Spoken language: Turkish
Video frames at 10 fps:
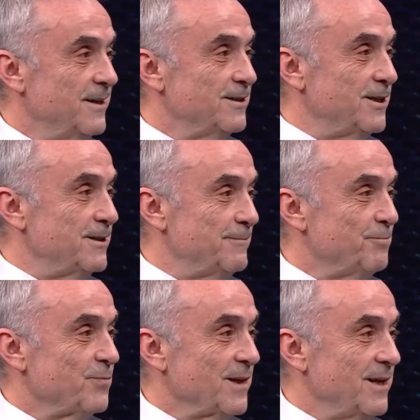Üçlü
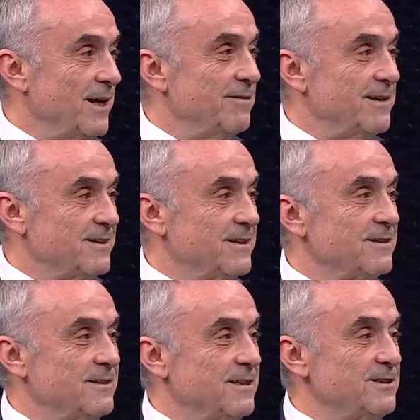yarışı olması evet, değil mi
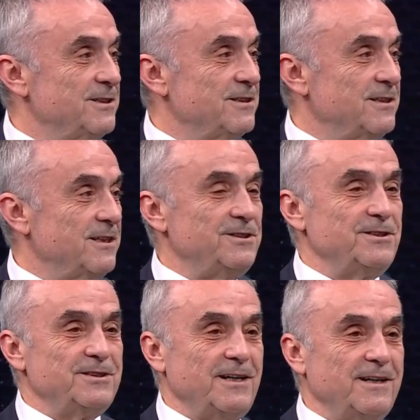hocam? Taşı,
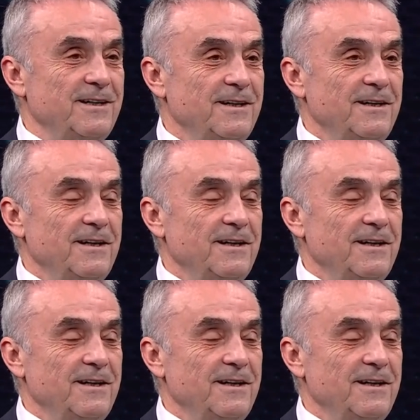taşıyacak.